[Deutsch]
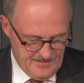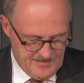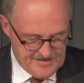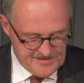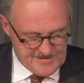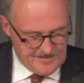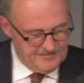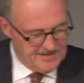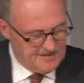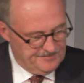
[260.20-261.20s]
Diese
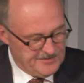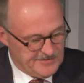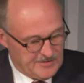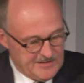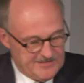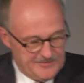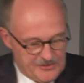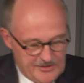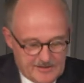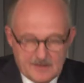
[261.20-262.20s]
sind mir besonders
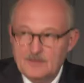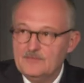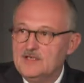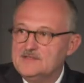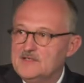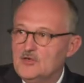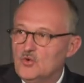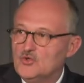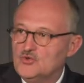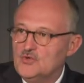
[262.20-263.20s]
wichtig, weil sie die
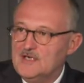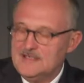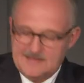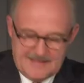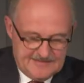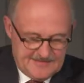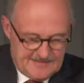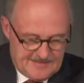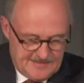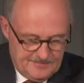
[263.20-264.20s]
Hochschule als
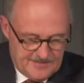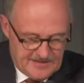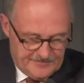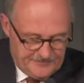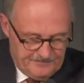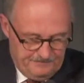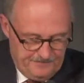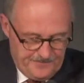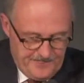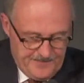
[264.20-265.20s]
Ganzes betreffen
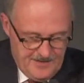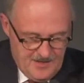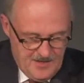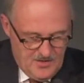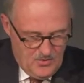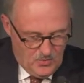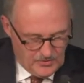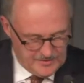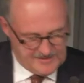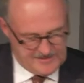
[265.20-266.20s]

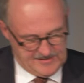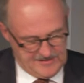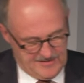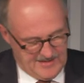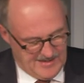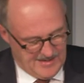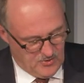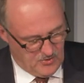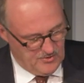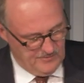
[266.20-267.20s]
und
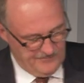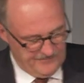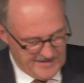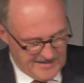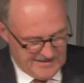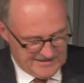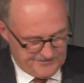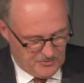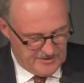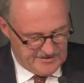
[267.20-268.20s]
auch wir als
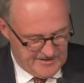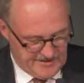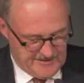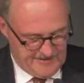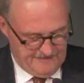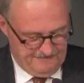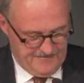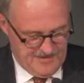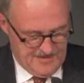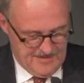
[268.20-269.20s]
Politik,
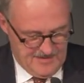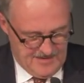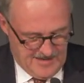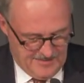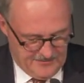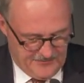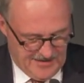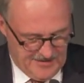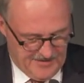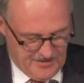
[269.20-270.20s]
aber
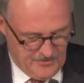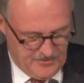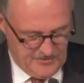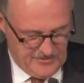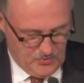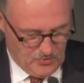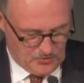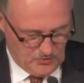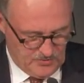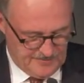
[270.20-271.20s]
vor allem auch die
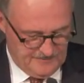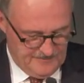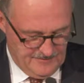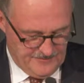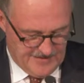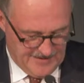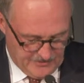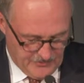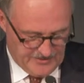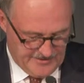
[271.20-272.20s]
Hochschulen
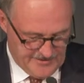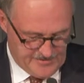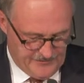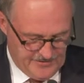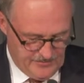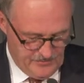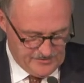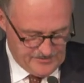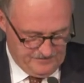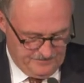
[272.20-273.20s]
verantworten hier zu finden
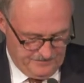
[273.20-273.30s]
müssen.